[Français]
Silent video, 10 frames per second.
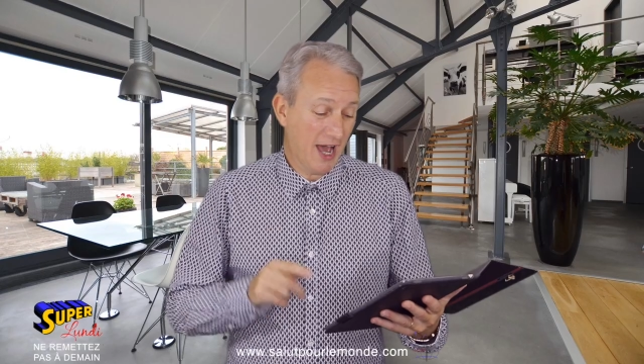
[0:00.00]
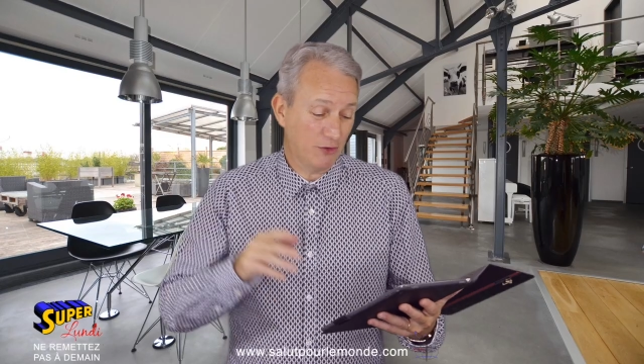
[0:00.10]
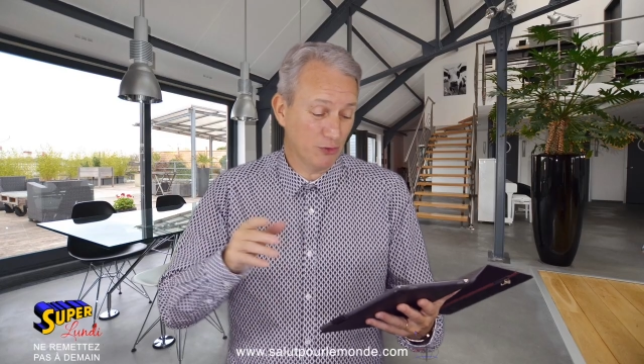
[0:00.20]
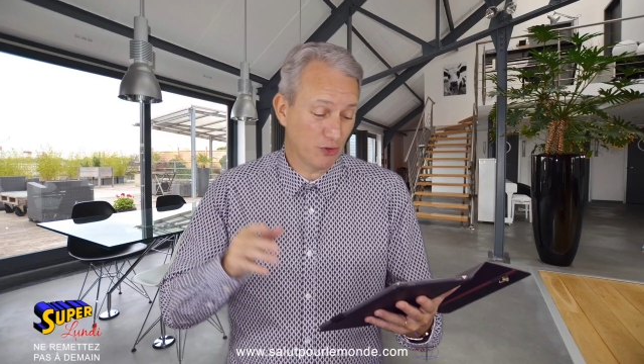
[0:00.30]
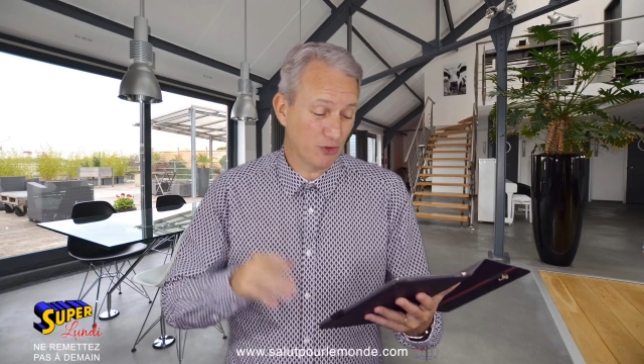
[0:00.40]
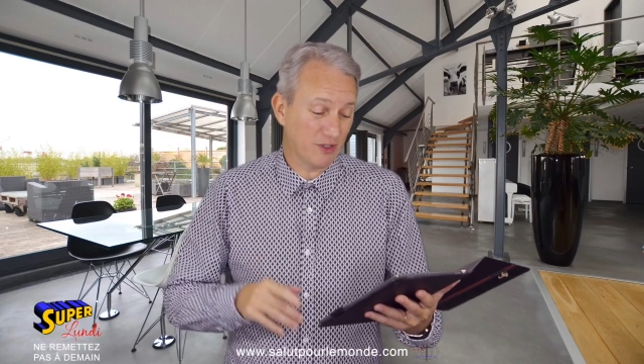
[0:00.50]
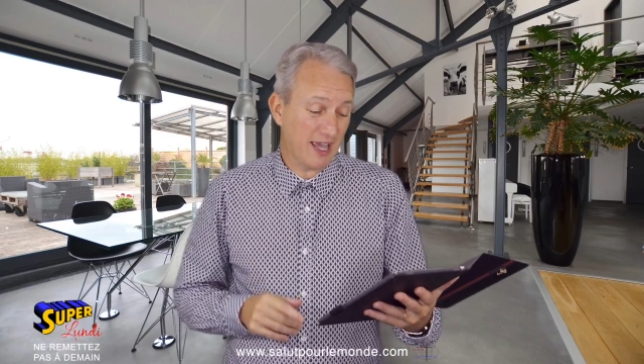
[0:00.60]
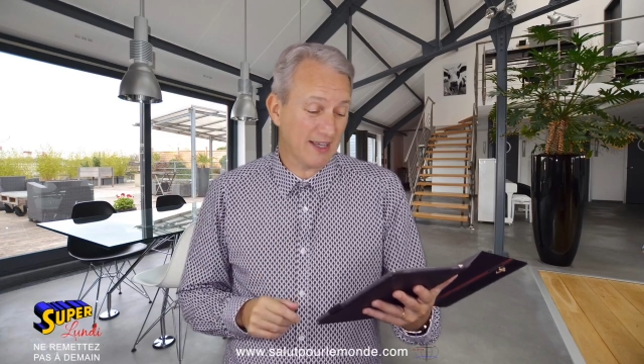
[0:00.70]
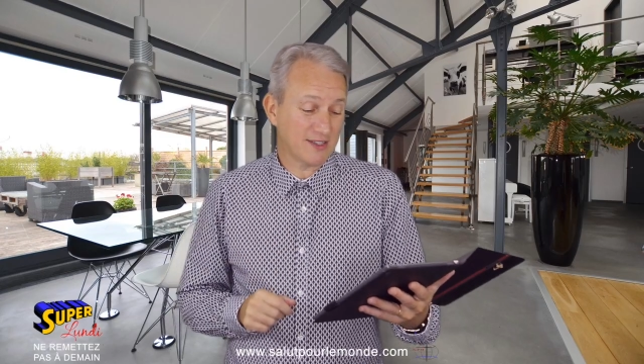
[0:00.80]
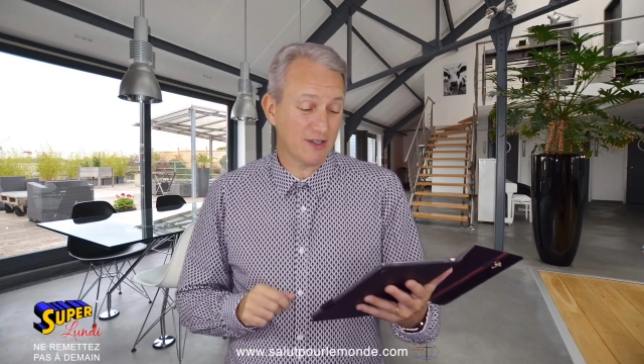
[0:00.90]
Un autre
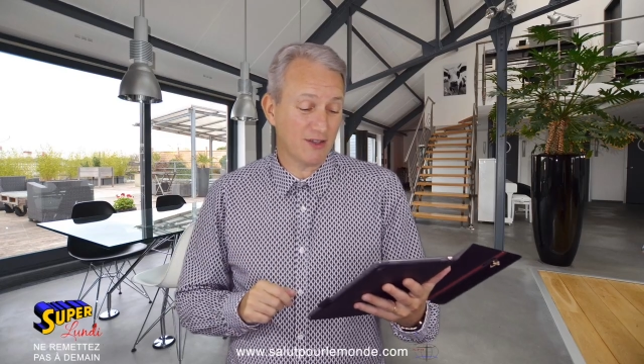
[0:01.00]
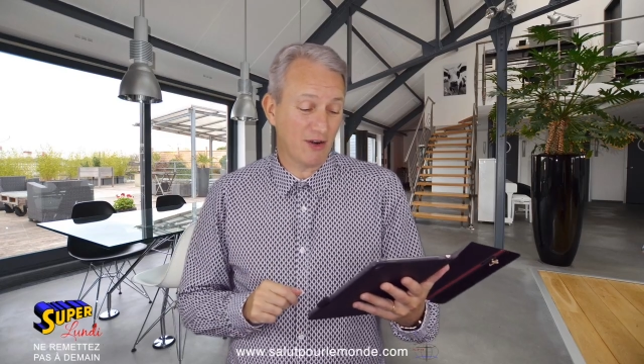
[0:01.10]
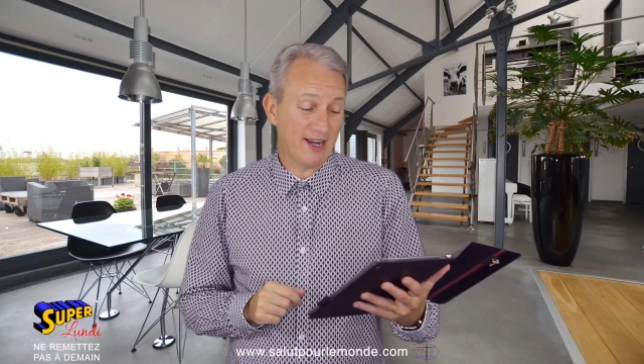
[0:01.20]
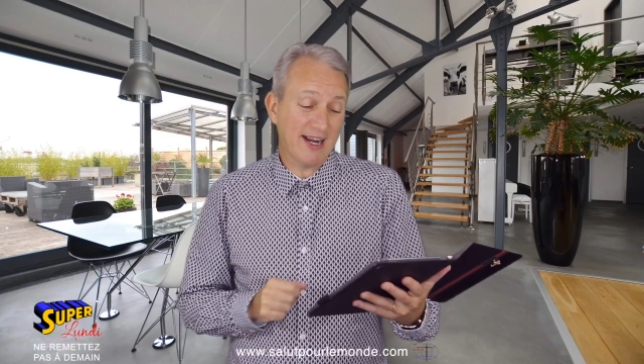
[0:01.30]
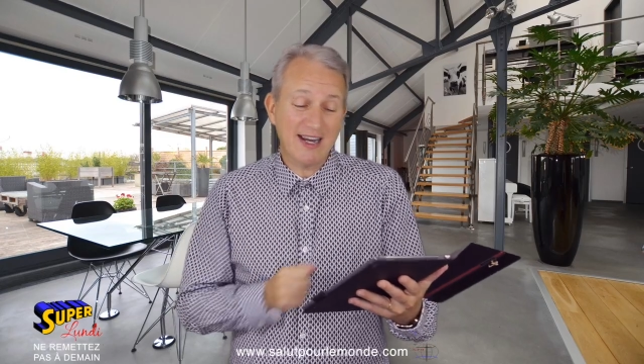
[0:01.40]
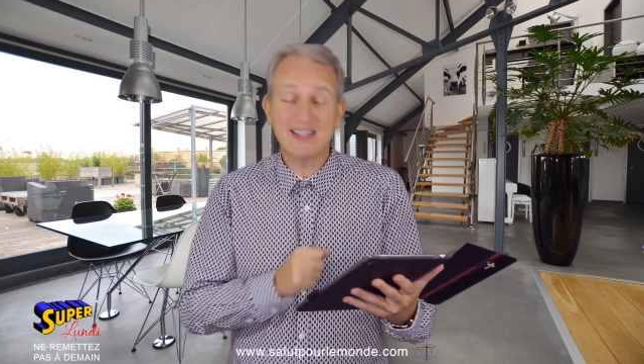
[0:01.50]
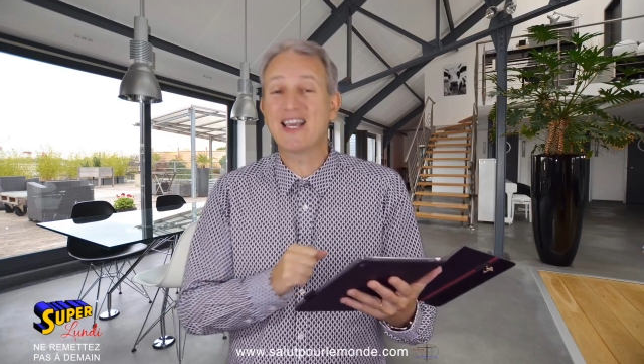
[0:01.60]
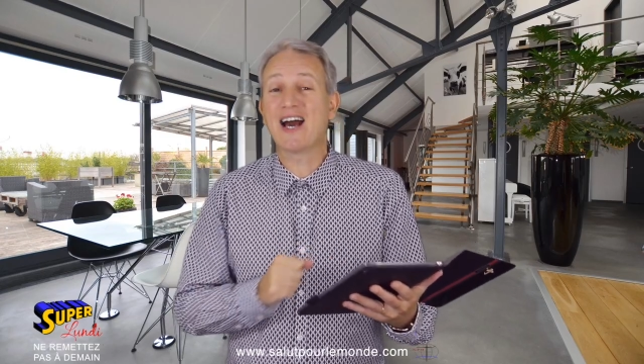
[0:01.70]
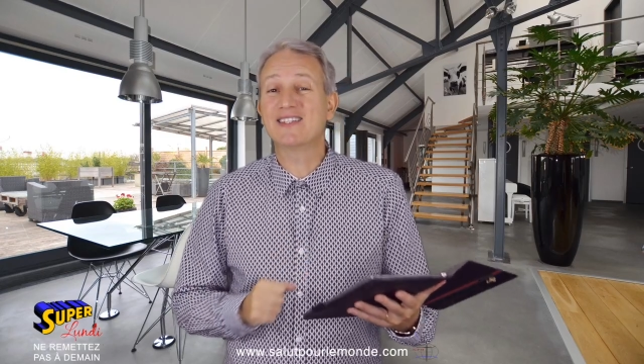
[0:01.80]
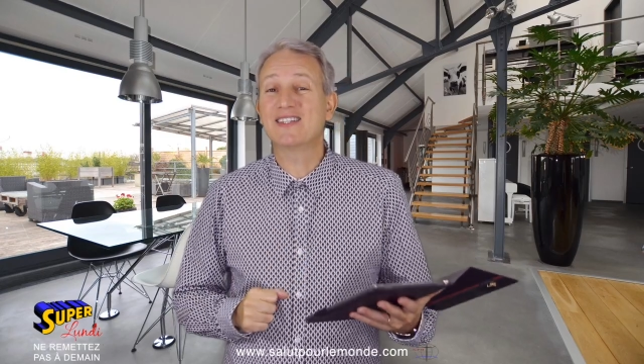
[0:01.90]
texte dans
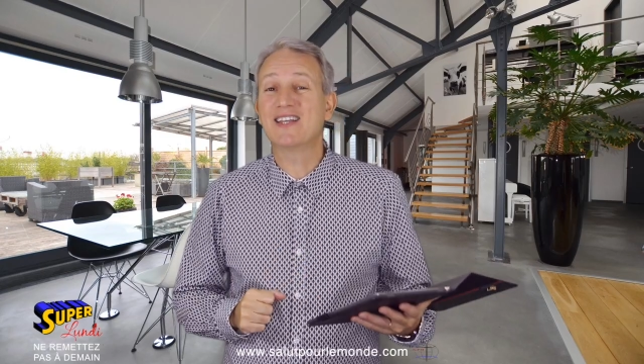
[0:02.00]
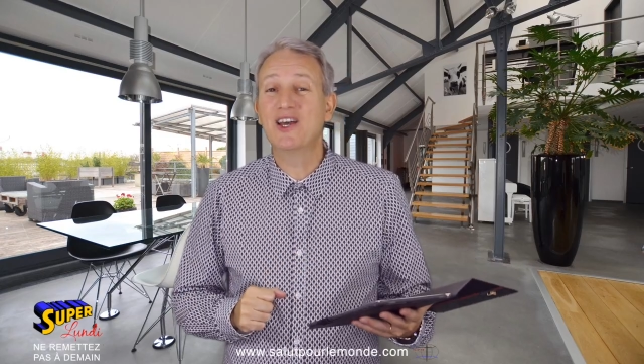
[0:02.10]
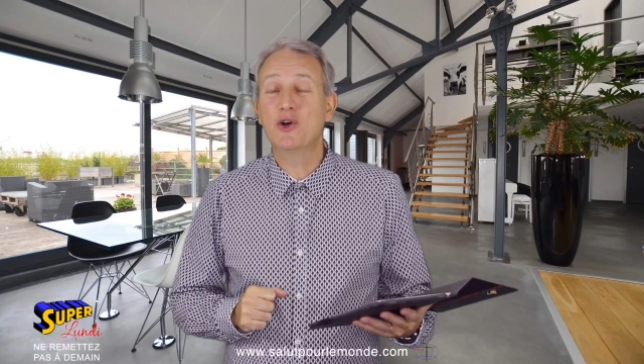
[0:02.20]
l'Ecclésiaste